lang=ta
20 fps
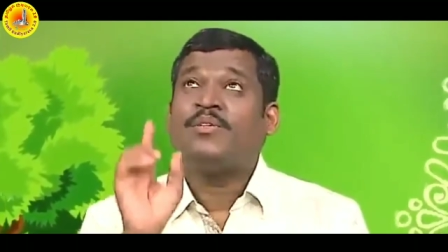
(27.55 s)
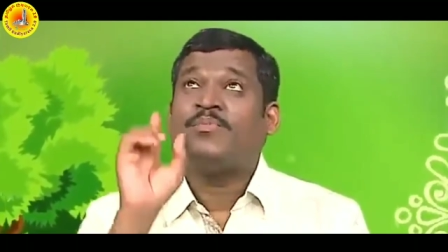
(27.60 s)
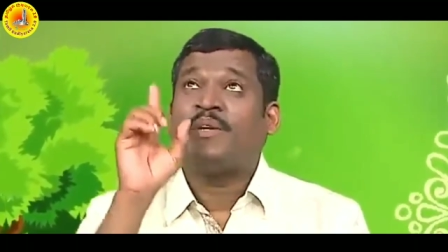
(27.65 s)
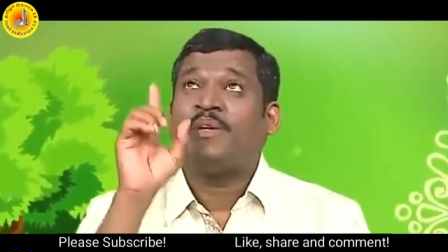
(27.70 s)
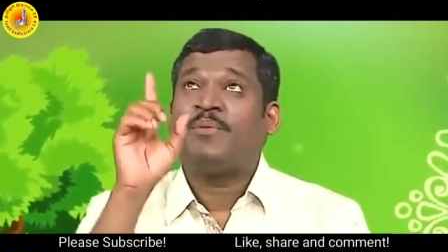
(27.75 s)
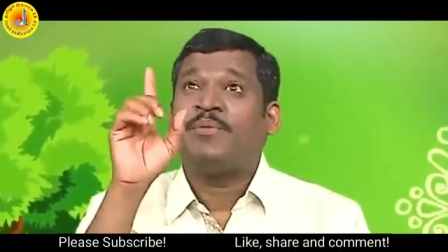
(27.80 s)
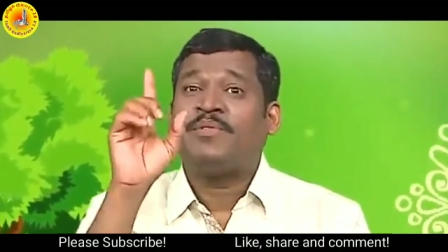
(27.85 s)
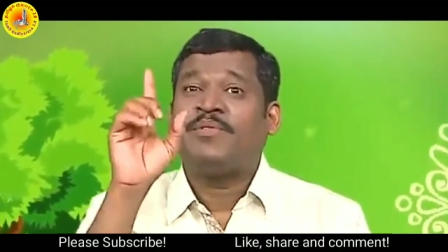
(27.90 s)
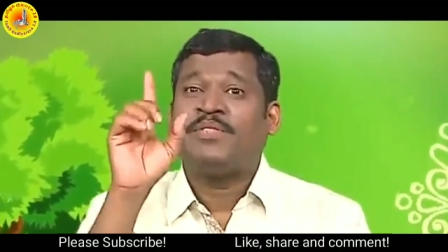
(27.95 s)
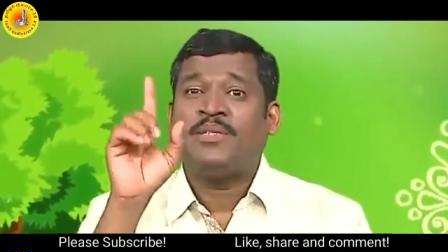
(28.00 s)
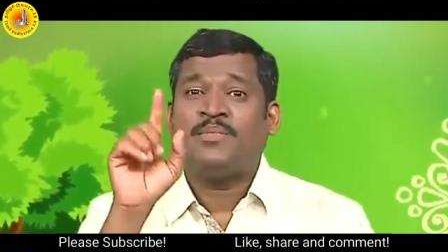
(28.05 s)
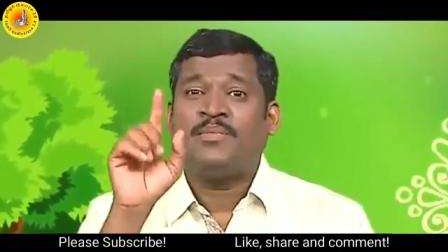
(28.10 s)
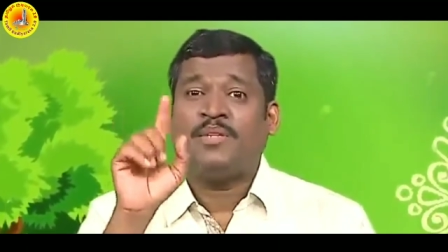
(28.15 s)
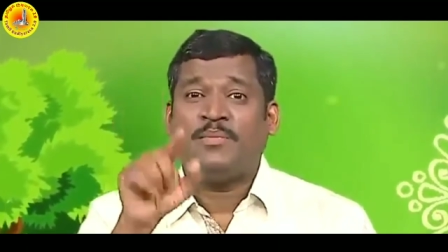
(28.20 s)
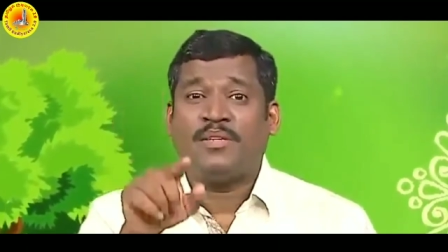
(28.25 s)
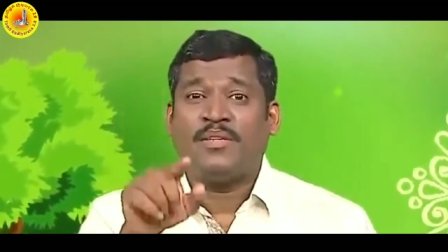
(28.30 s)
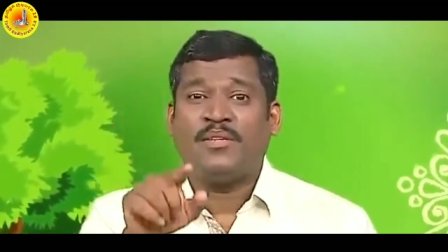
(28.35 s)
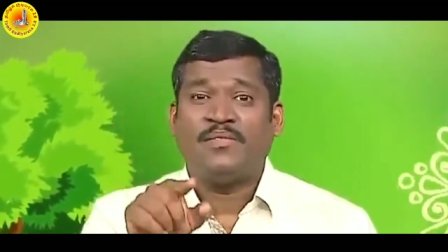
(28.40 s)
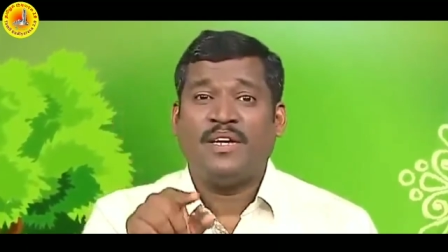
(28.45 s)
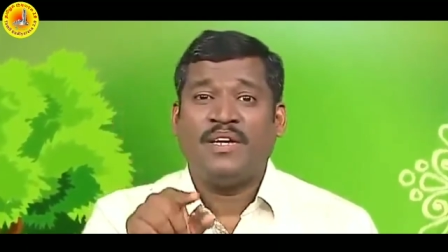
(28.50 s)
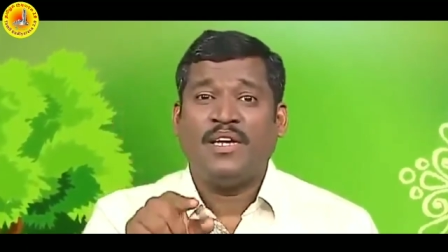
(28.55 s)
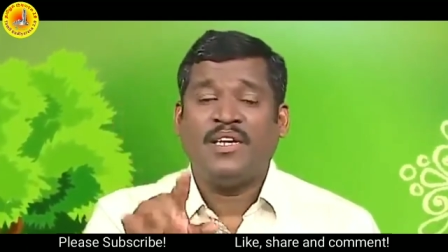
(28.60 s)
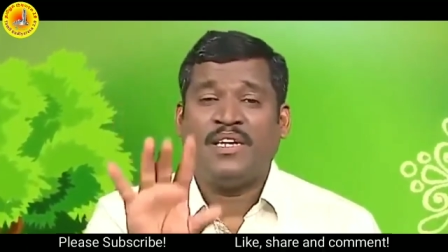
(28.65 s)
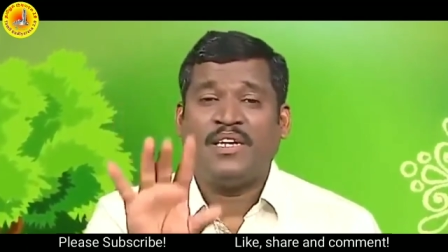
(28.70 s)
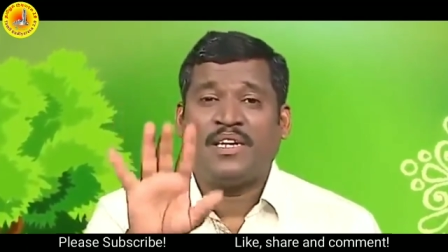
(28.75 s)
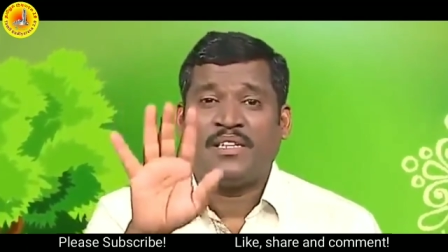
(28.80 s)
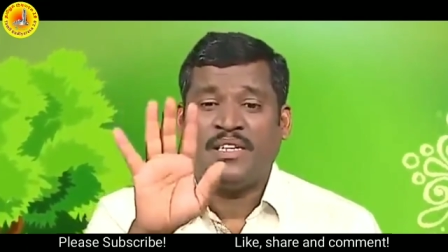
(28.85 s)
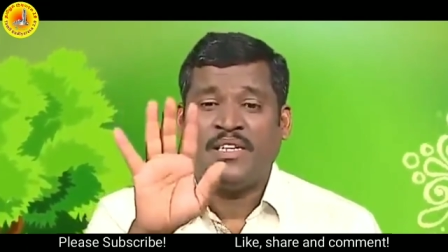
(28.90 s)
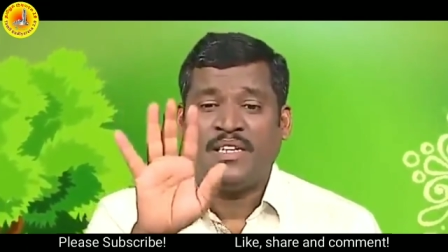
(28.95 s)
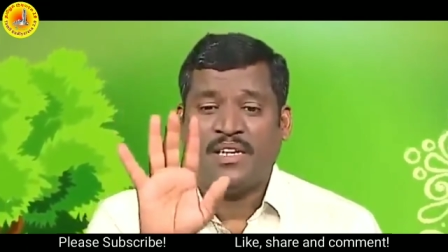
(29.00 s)
பிரபஞ்சம் நமக்கு
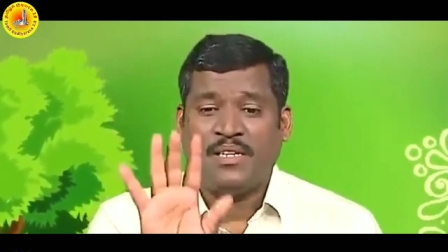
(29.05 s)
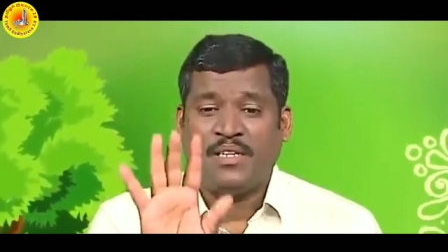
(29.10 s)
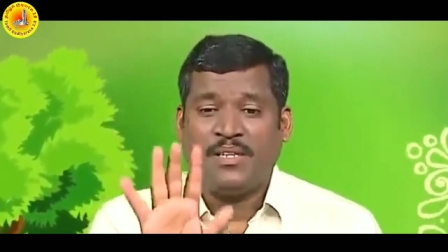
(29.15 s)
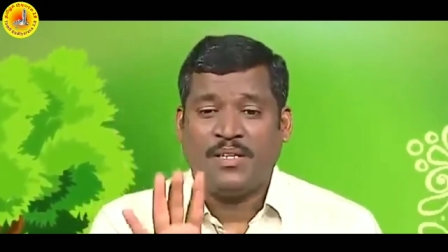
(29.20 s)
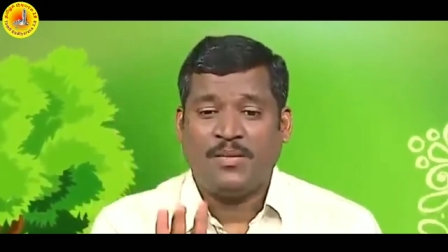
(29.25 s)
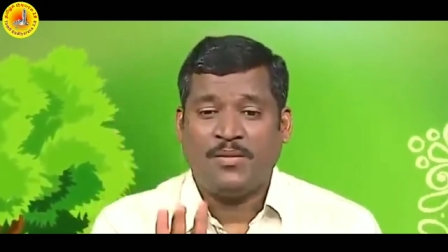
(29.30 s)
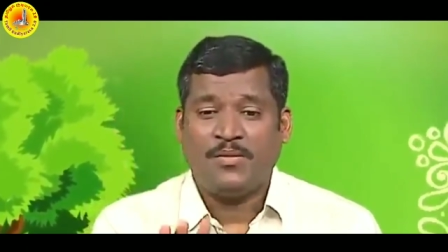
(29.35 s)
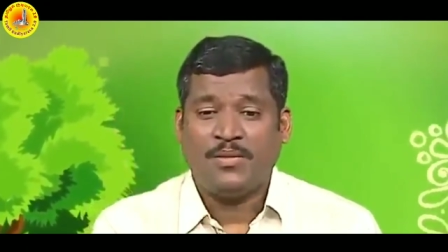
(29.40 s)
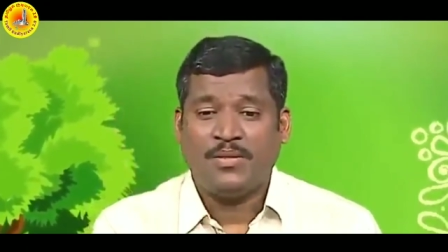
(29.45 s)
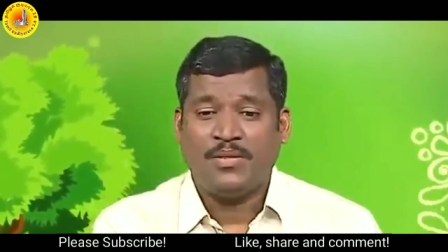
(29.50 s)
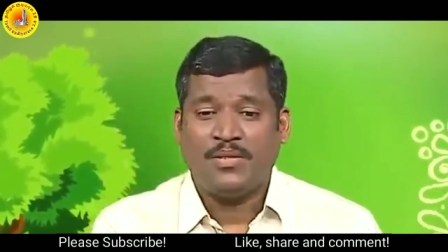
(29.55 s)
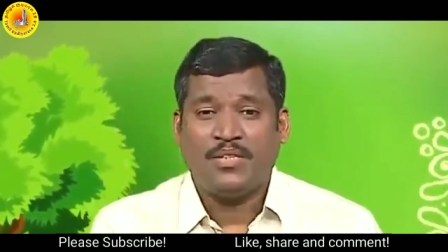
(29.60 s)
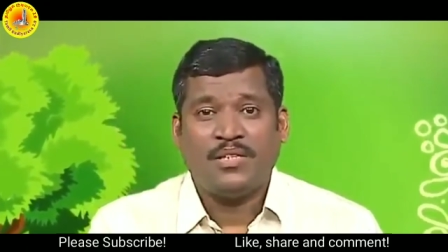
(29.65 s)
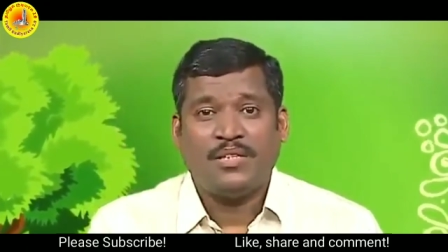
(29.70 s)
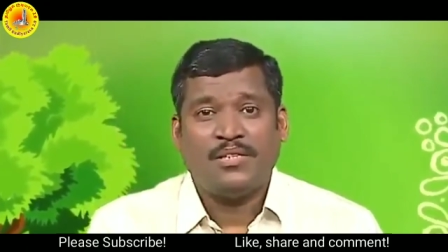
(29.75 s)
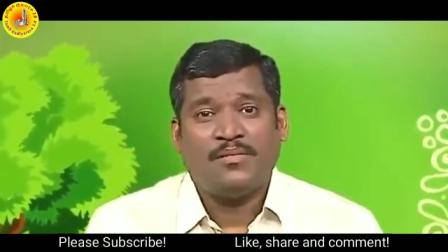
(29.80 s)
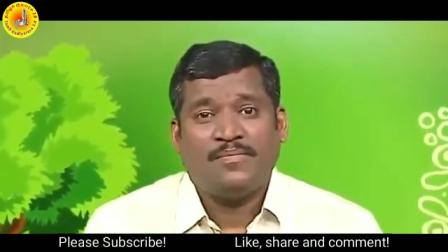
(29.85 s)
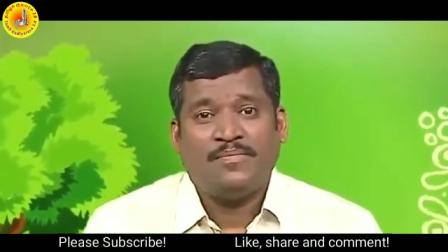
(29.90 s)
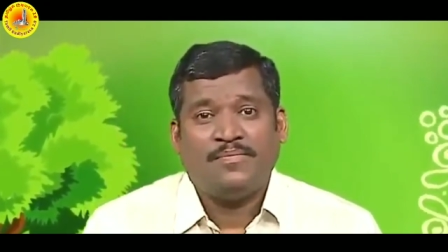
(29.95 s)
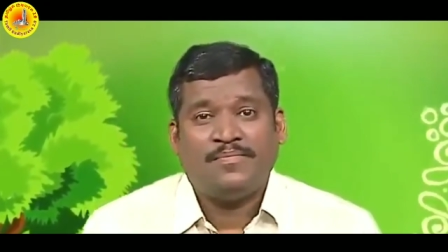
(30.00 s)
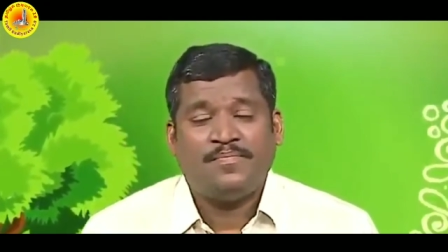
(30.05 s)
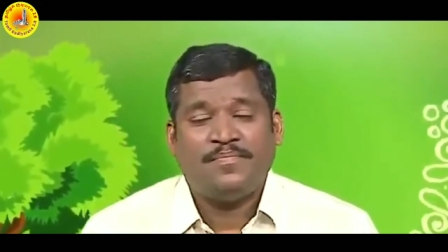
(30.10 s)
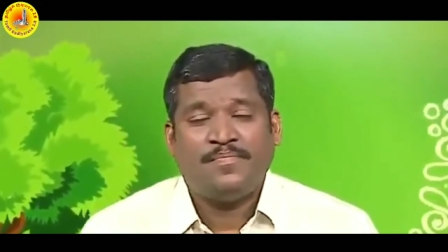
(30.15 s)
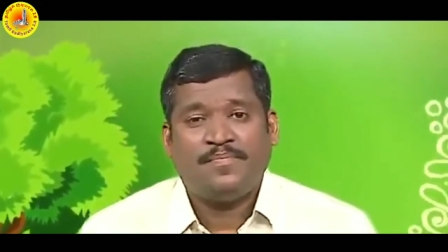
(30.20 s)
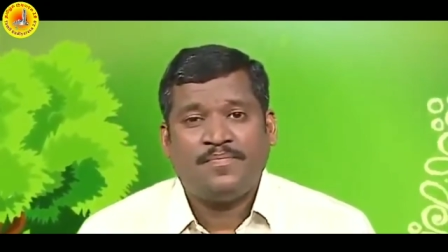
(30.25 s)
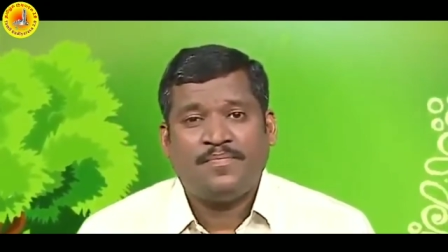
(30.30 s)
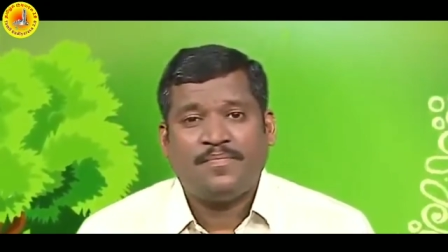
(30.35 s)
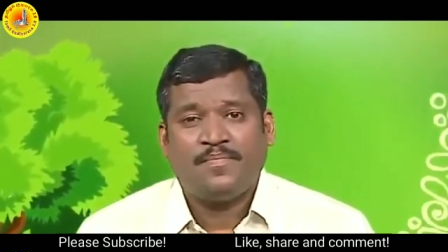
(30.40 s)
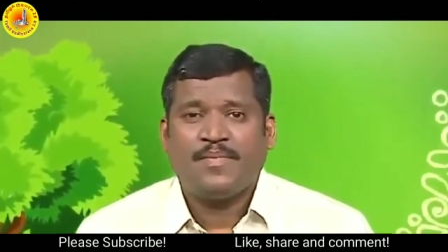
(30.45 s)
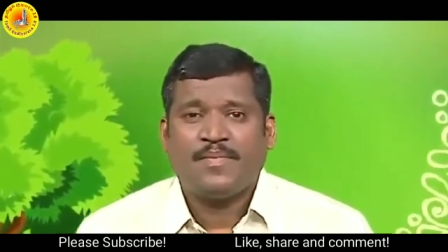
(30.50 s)
வேணுங்கிறத கரெக்டாக கொடுக்குதுங்க
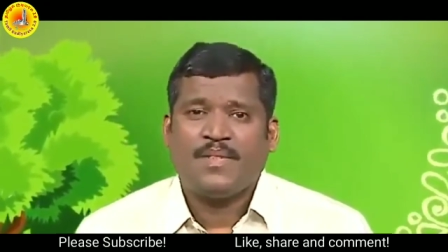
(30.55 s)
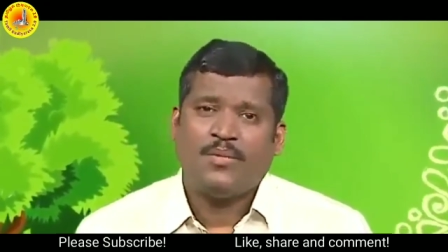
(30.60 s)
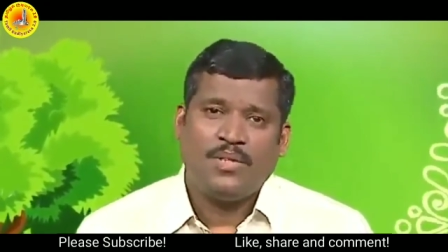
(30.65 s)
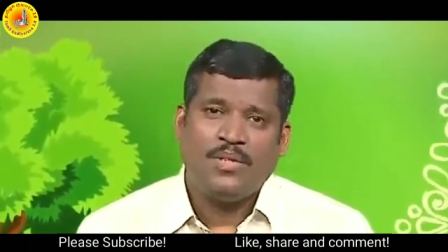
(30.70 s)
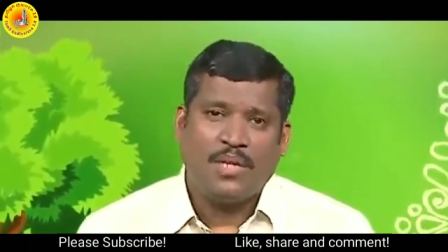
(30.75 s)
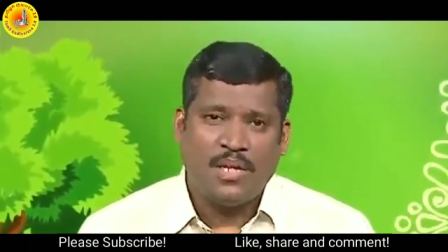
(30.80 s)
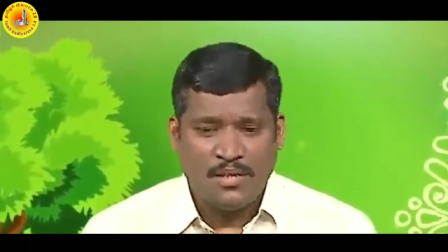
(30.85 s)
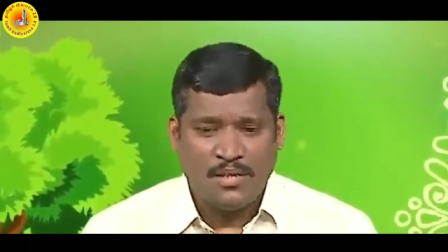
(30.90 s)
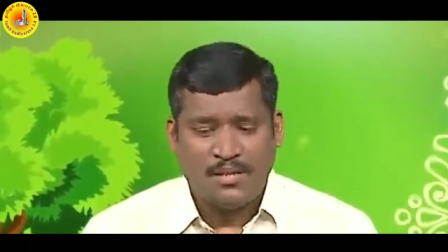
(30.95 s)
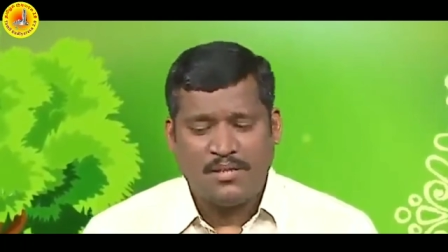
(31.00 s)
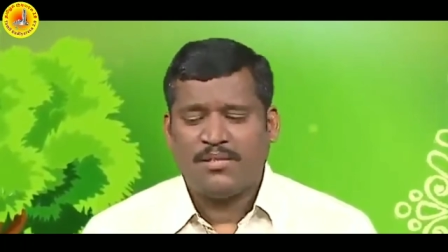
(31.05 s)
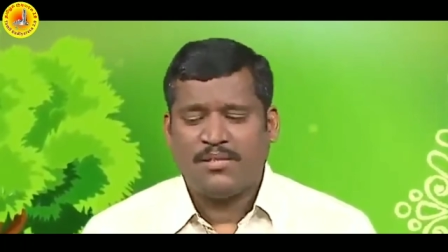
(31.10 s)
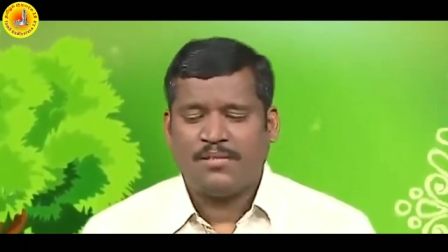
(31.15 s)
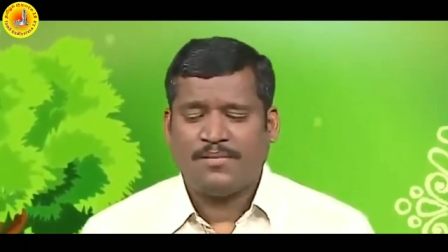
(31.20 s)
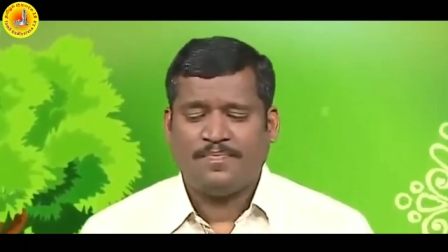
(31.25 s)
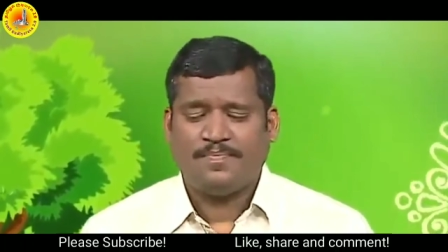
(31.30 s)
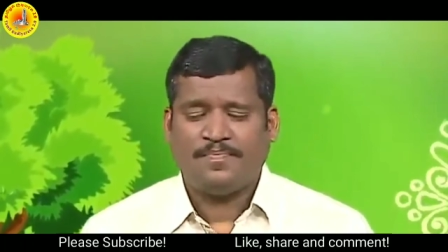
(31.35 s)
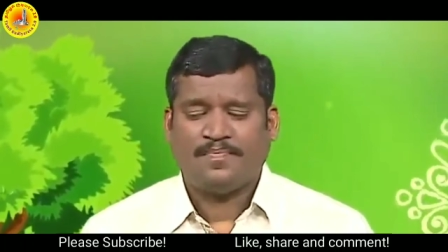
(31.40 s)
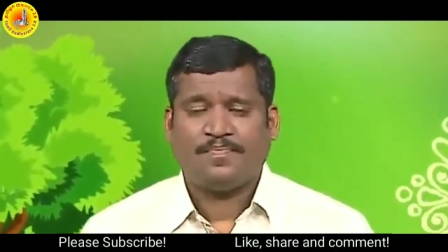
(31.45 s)
உதாரணத்துக்கு